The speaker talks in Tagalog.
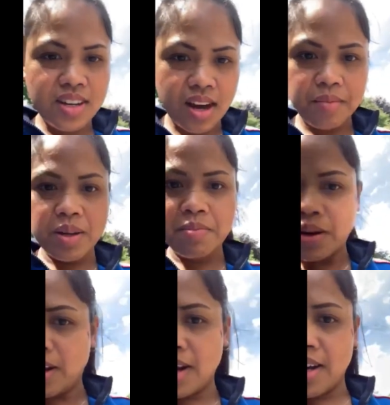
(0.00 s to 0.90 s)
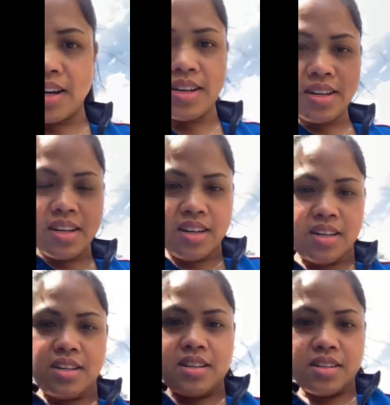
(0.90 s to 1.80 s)
Namin pala.
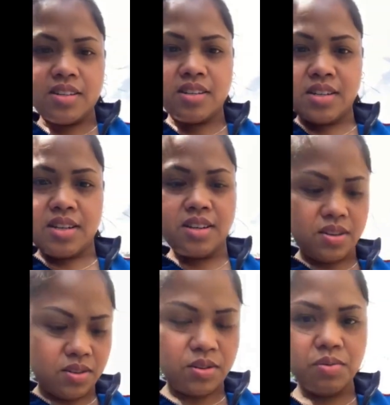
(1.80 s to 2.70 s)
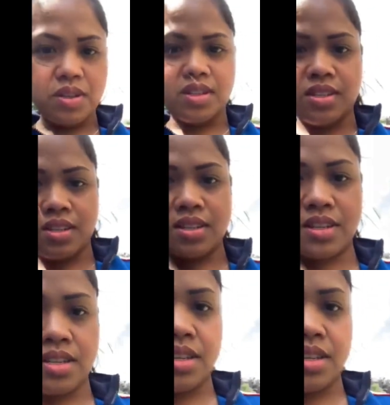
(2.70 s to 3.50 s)
Because always